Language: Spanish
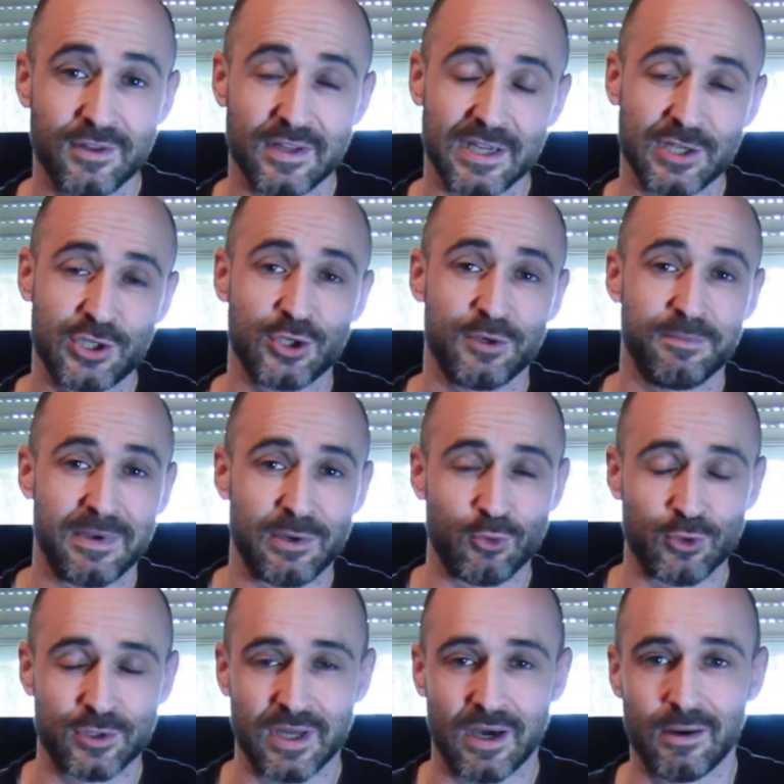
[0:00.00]
de hecho, me
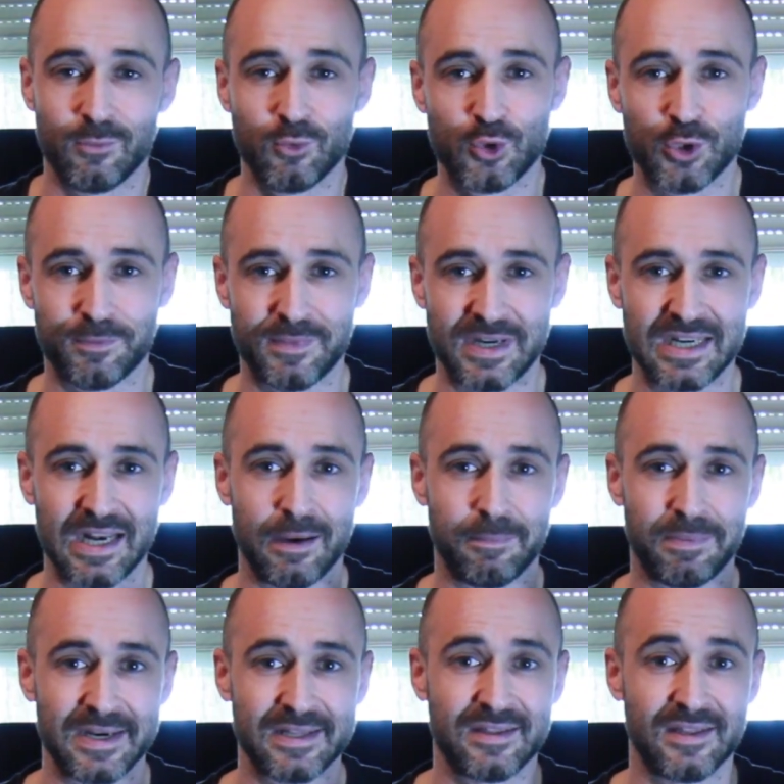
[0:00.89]
gustaba mucho más
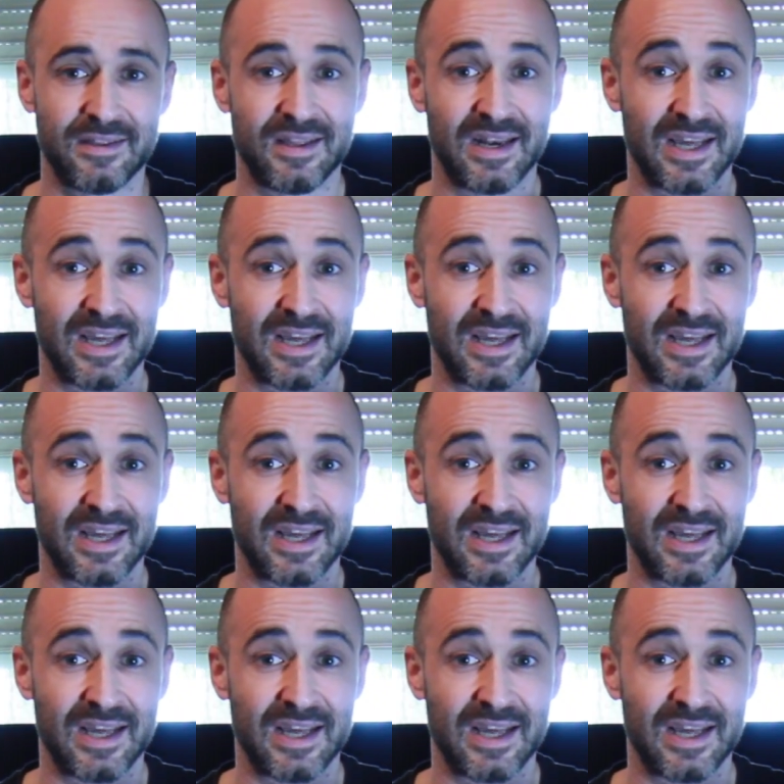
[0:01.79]
la parte de